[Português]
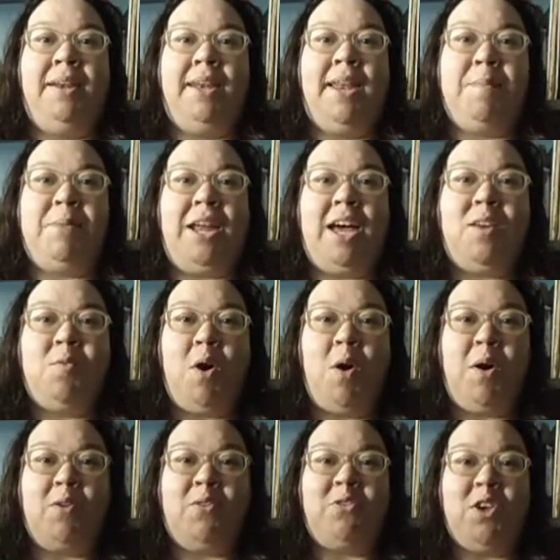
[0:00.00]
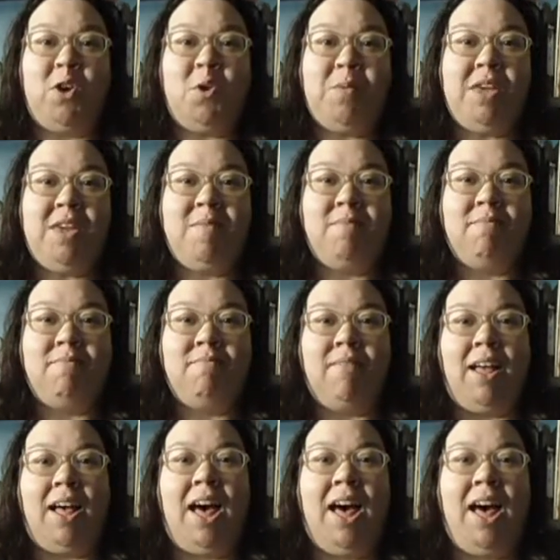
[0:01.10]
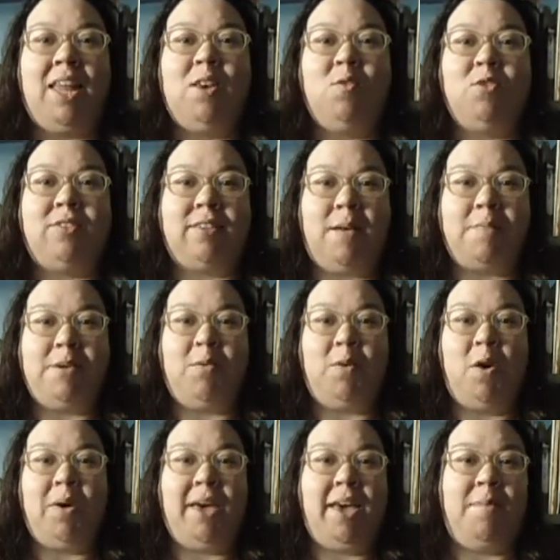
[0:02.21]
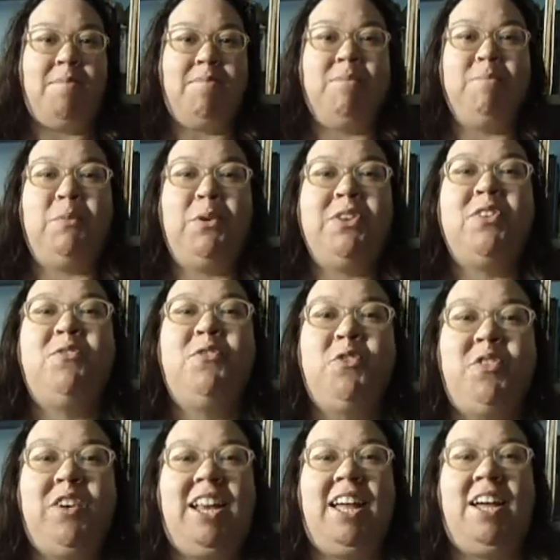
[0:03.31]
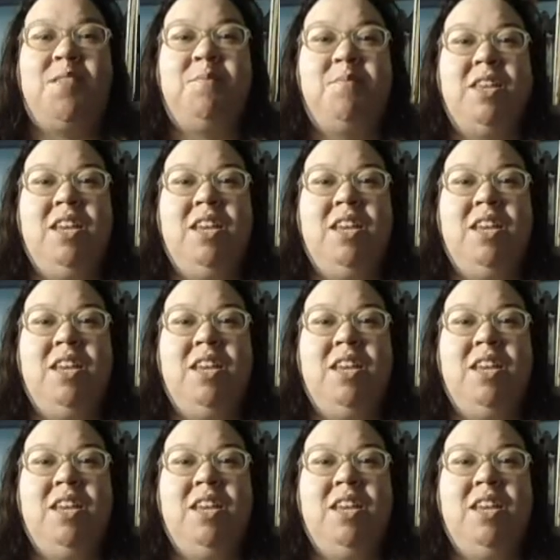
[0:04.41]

Lembraram qual é o filme? Ah, não sabem qual é? Pois eu vou falar.